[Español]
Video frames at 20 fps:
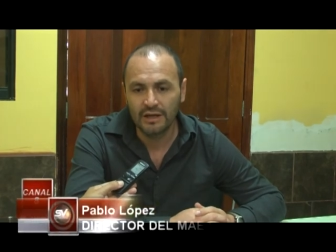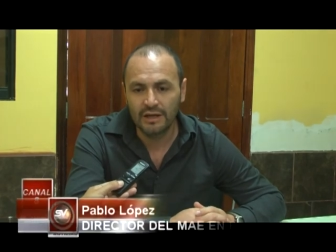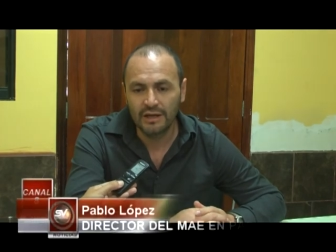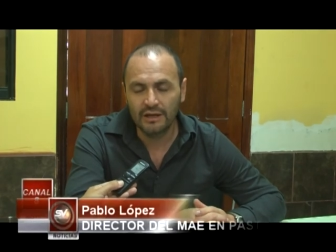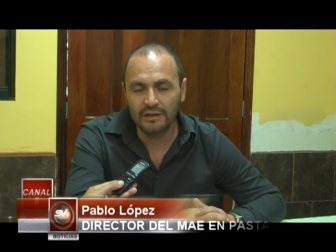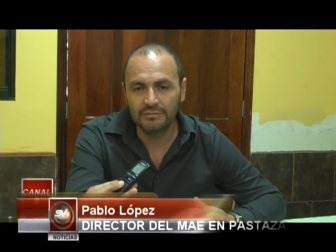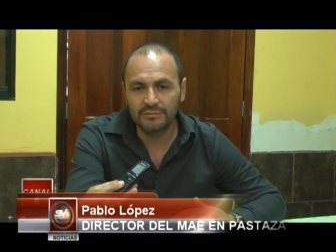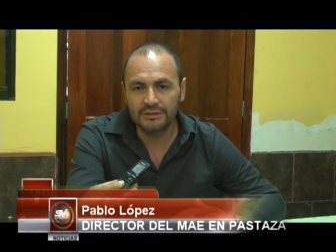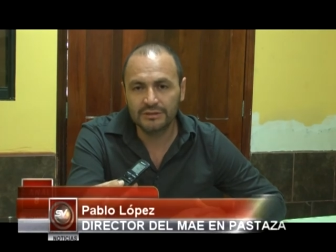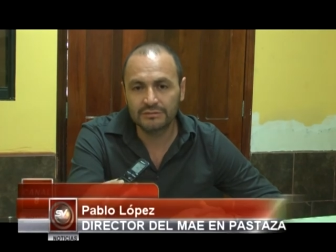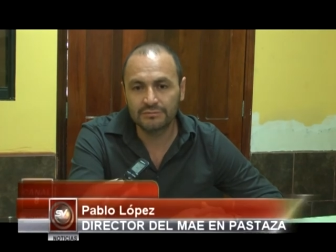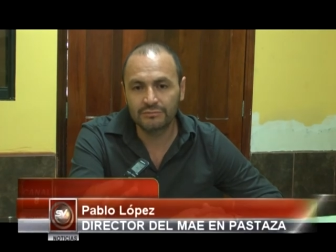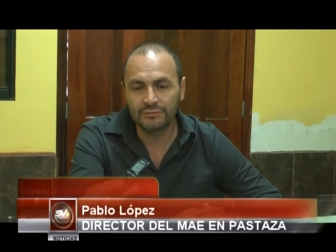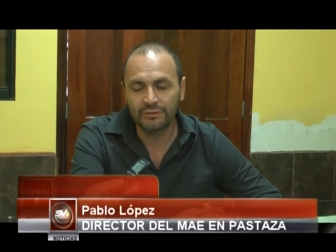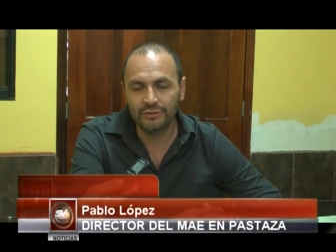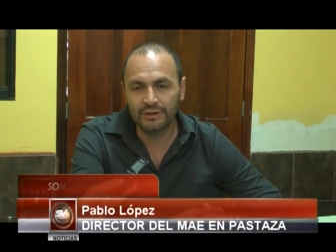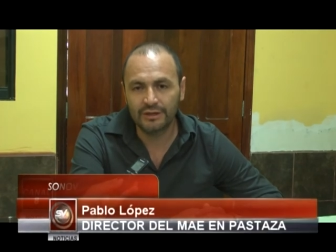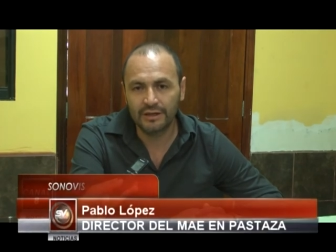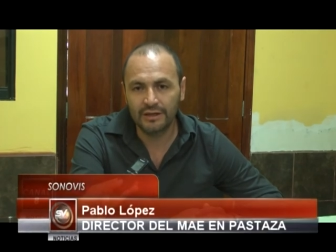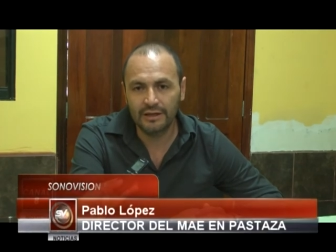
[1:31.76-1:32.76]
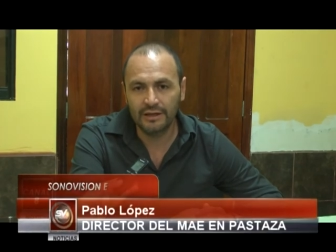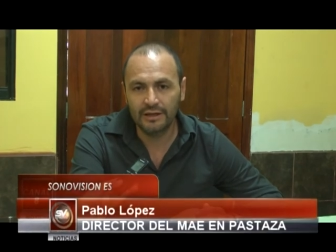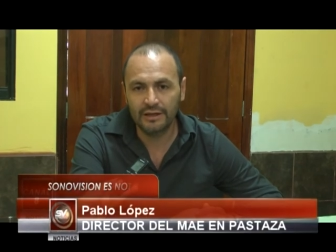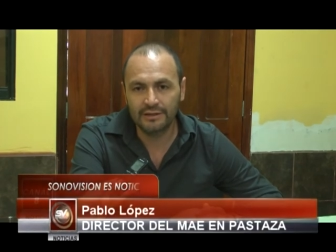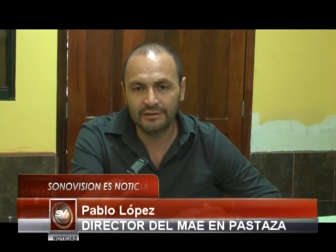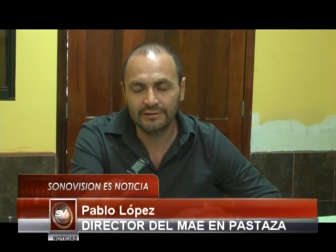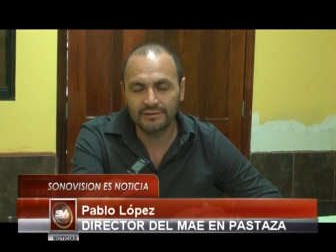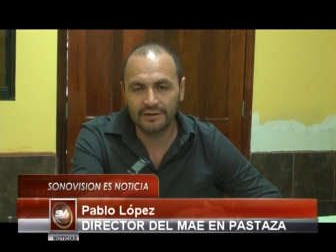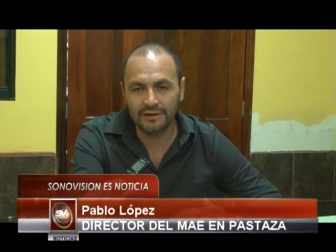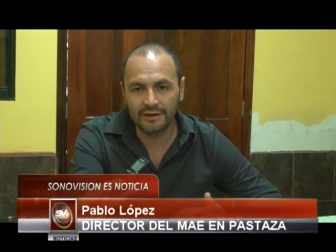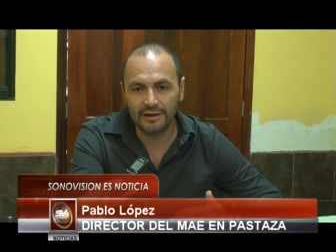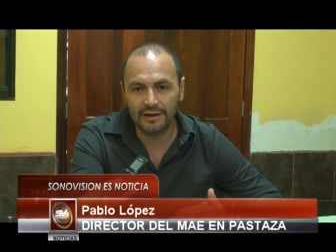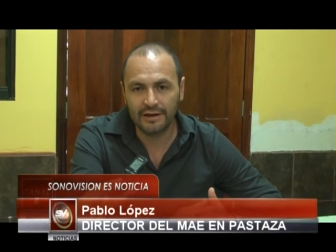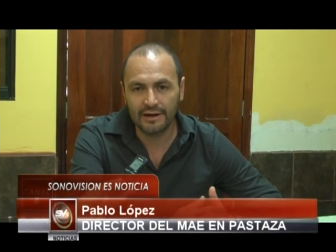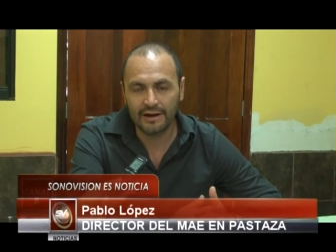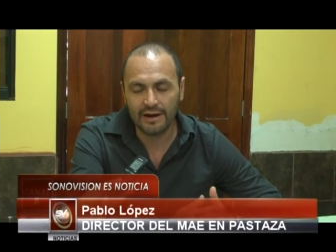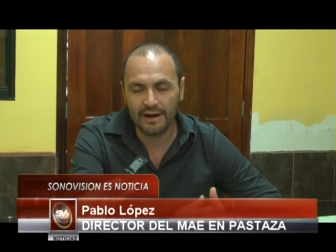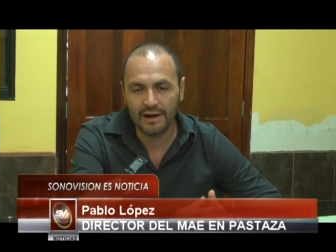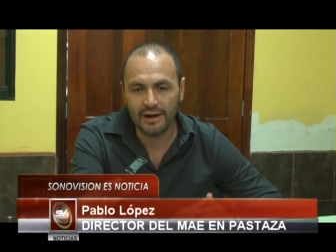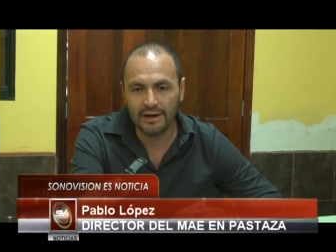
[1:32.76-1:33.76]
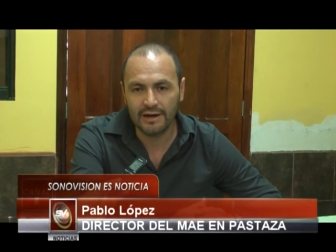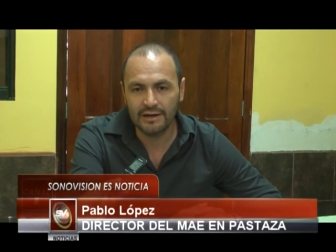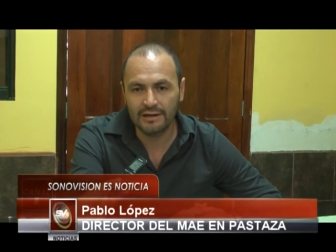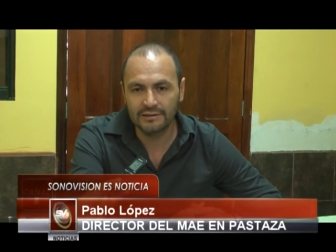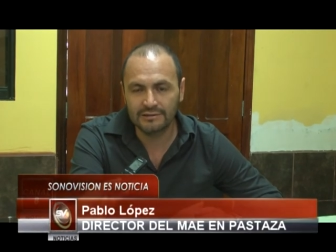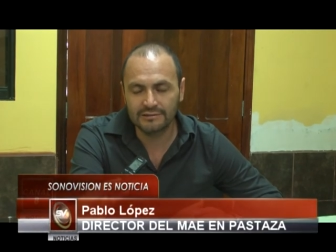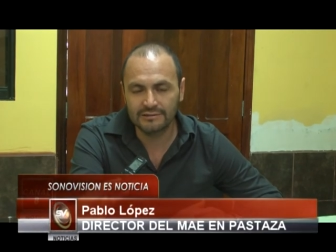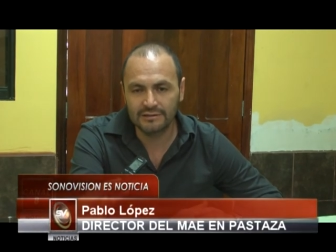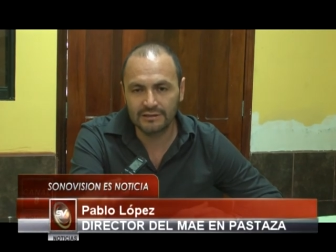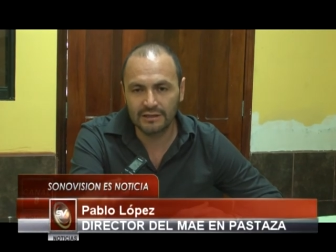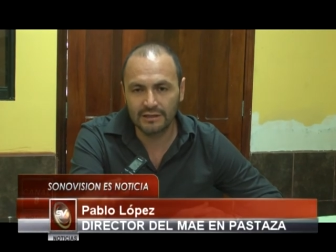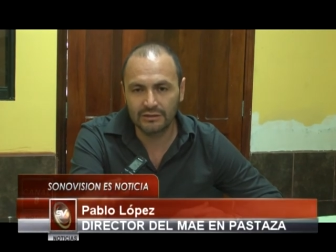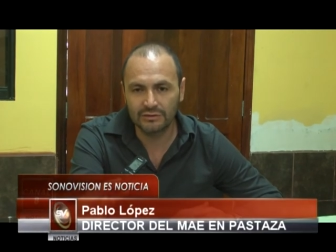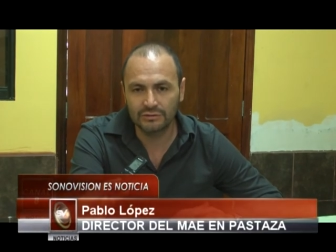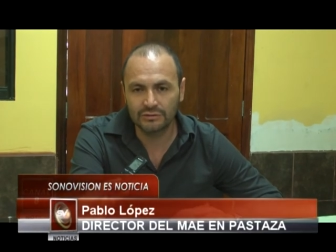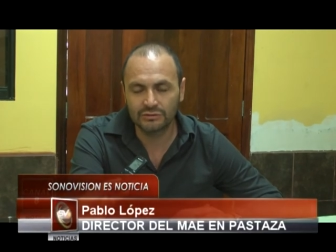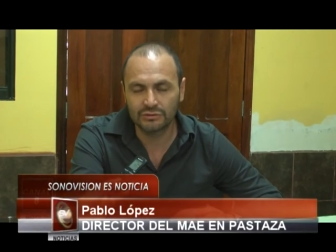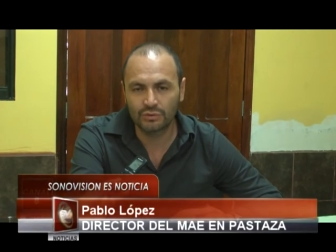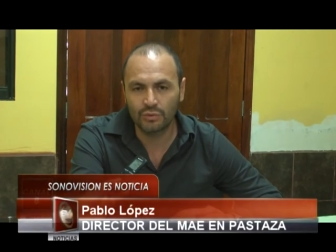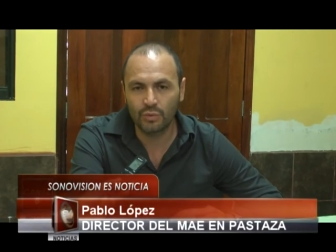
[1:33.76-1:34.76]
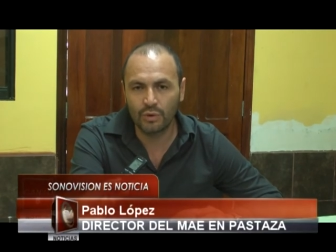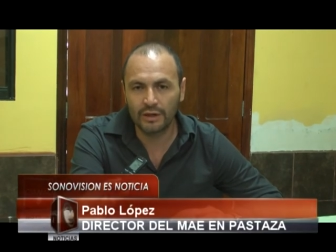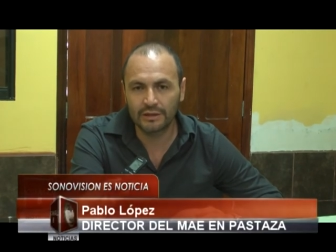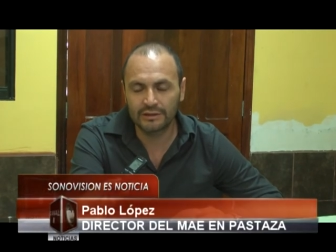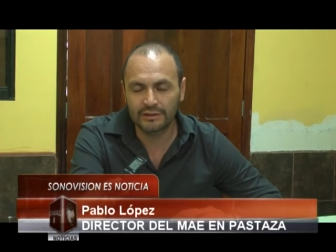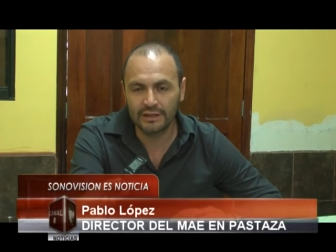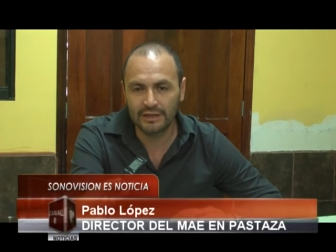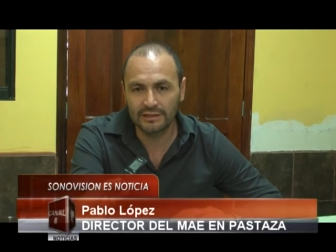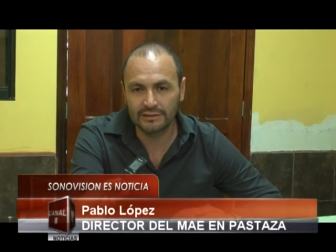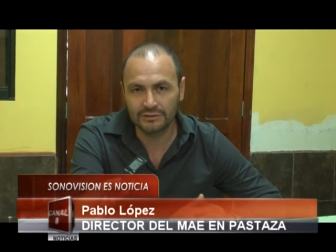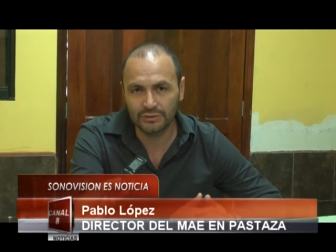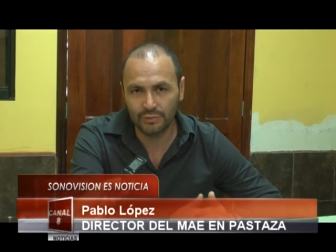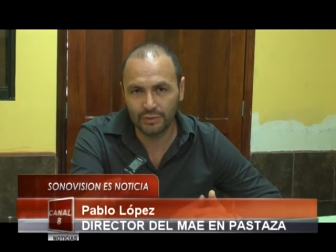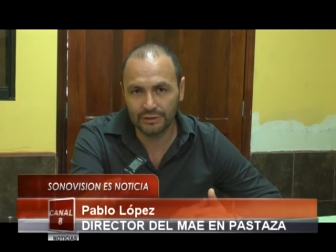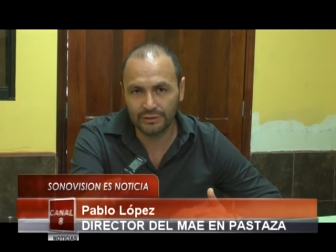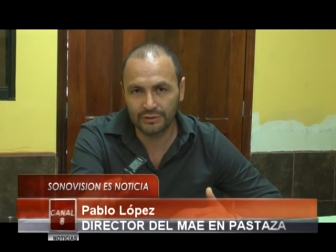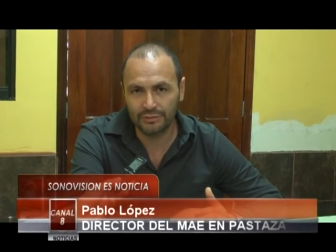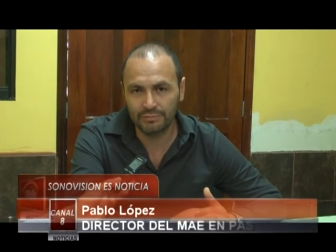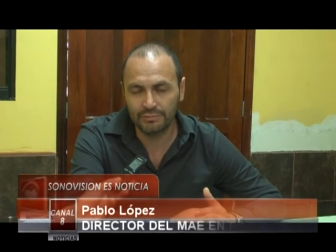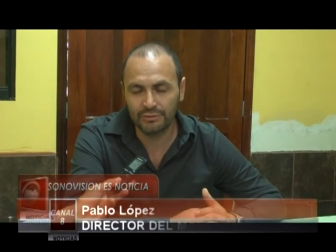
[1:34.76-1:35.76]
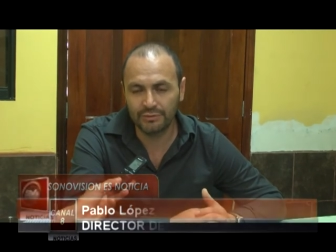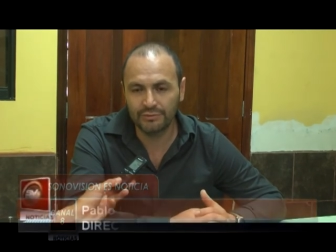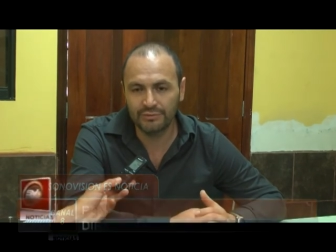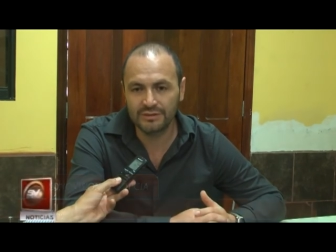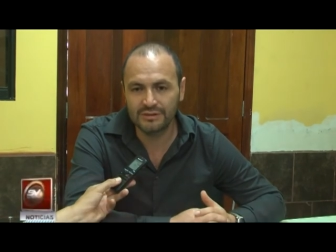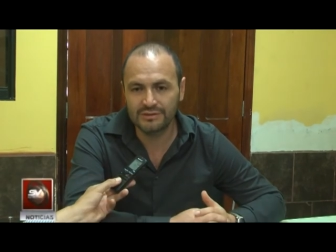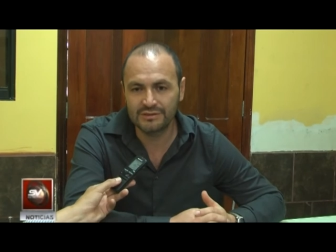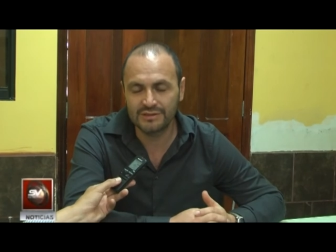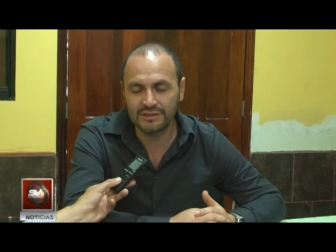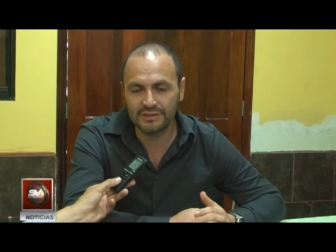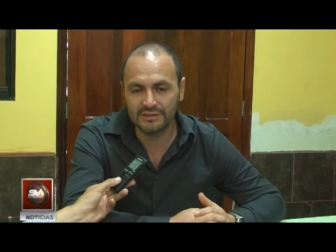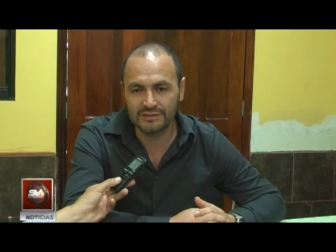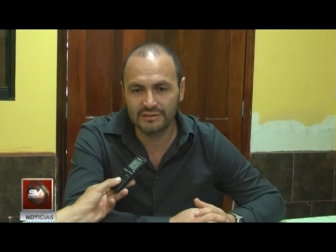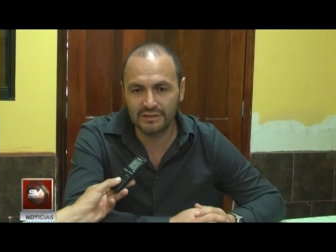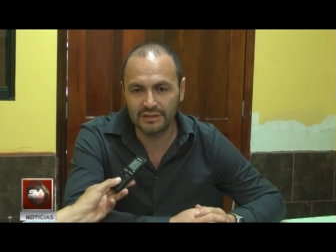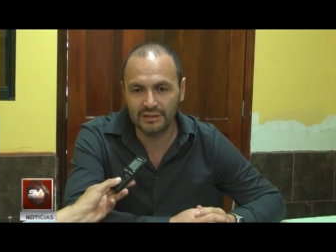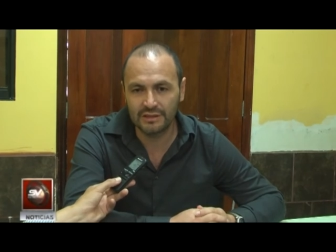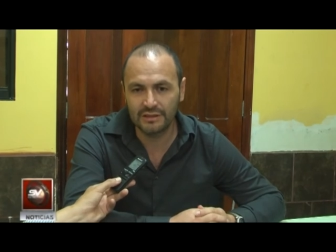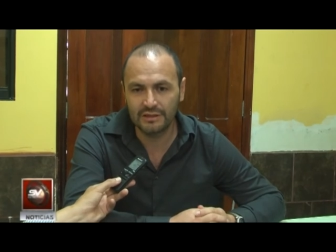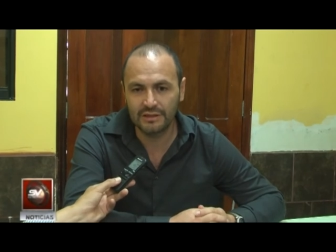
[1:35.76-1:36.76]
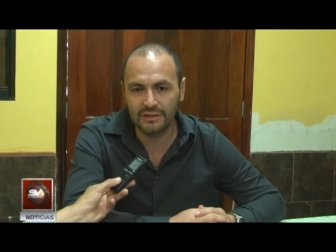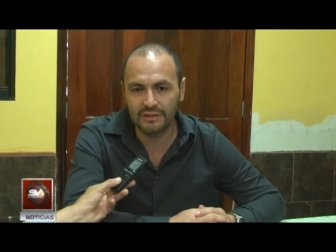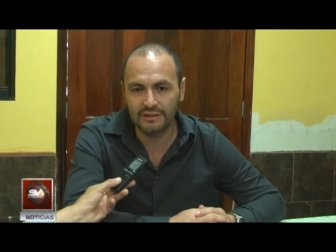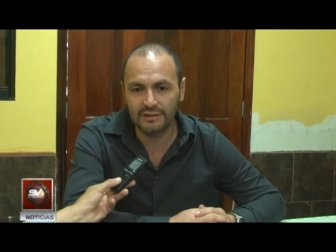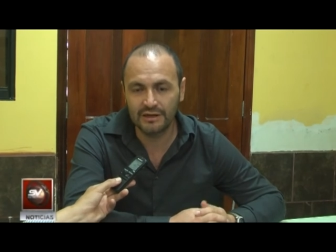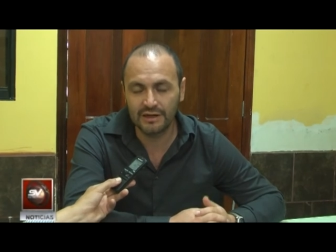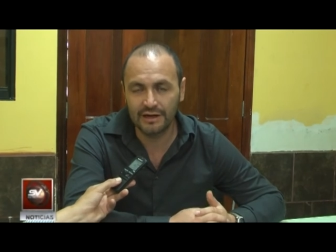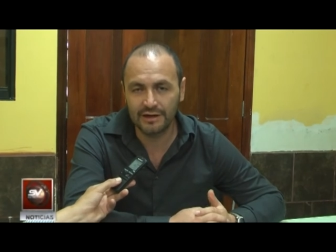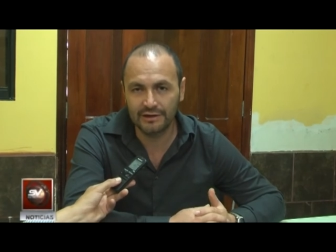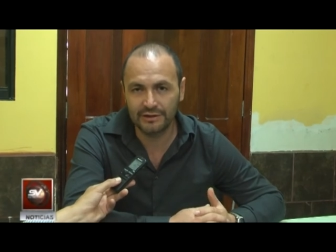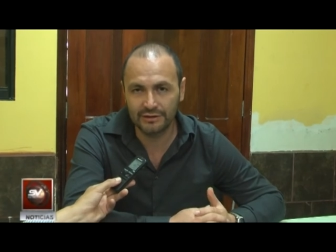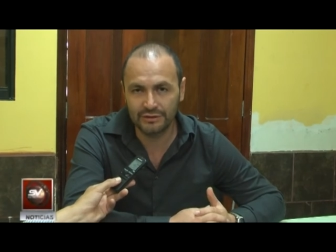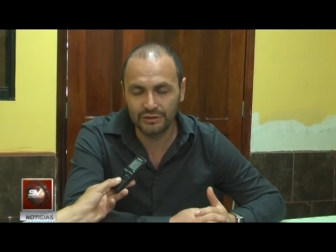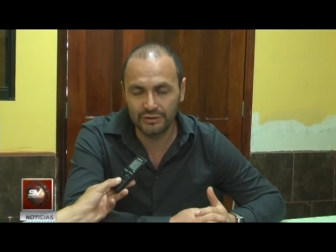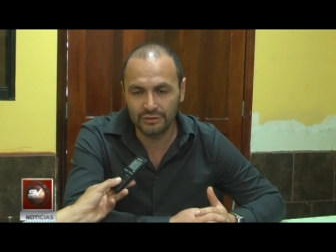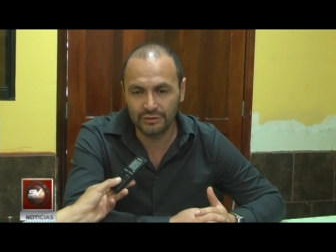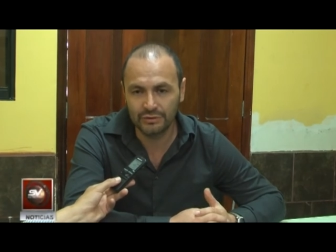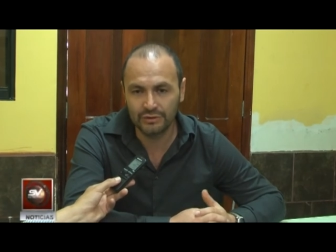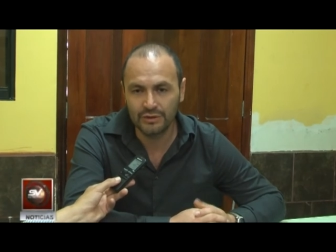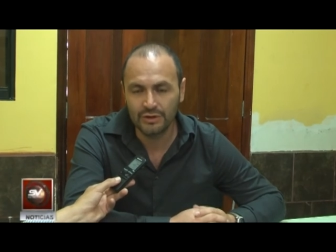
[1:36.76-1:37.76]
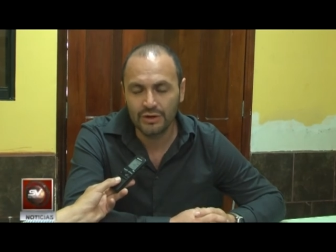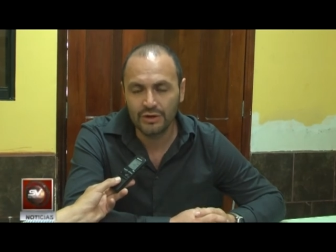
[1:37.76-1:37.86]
el mismo que entregará hacia los a las cuatro provincias de, de la región,